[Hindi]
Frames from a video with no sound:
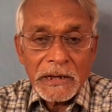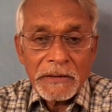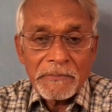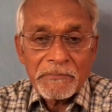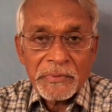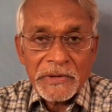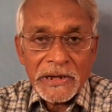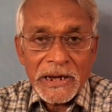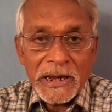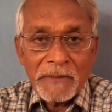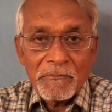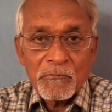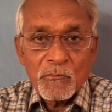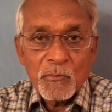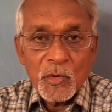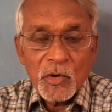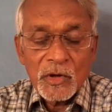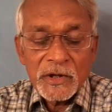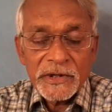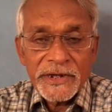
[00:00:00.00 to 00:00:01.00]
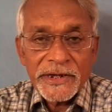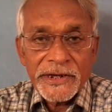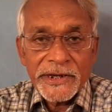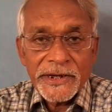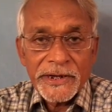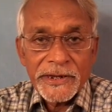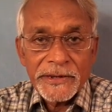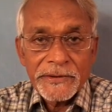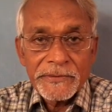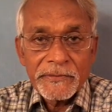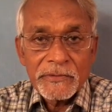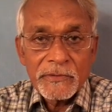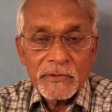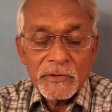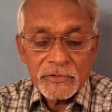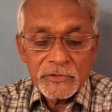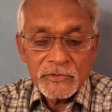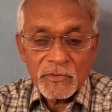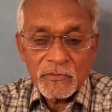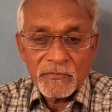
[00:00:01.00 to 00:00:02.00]
आप राम बोलते हैं
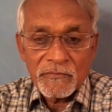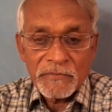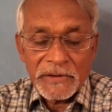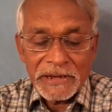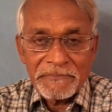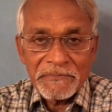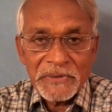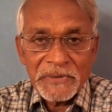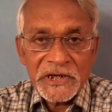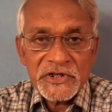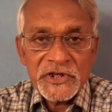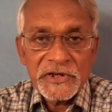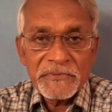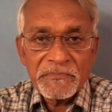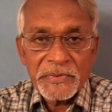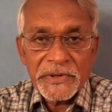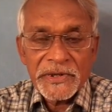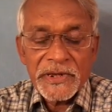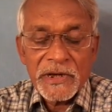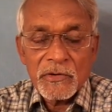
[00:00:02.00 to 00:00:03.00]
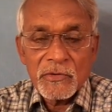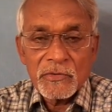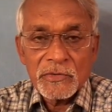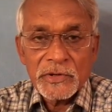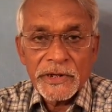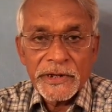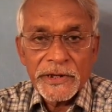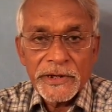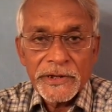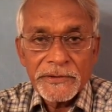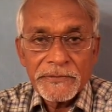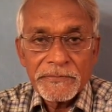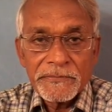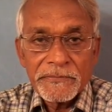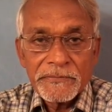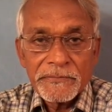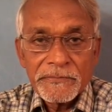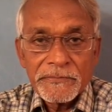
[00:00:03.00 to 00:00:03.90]
और जो वाइब्रेशन पैदा होते हैं